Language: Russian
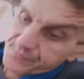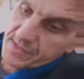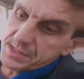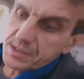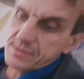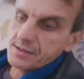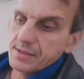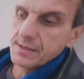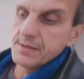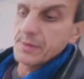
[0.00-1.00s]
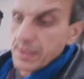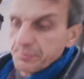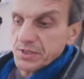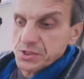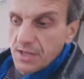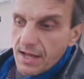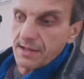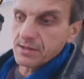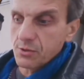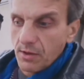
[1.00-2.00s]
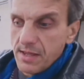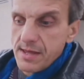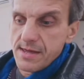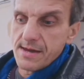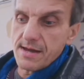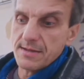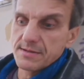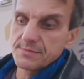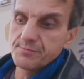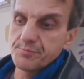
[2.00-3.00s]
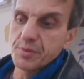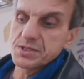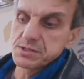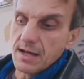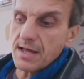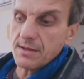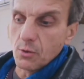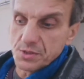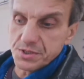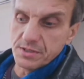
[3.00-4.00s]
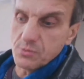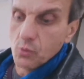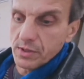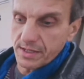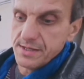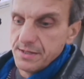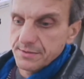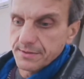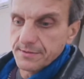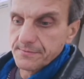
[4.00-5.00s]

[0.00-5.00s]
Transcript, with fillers: Значит, и пришла Колия, пришла очередь Украины,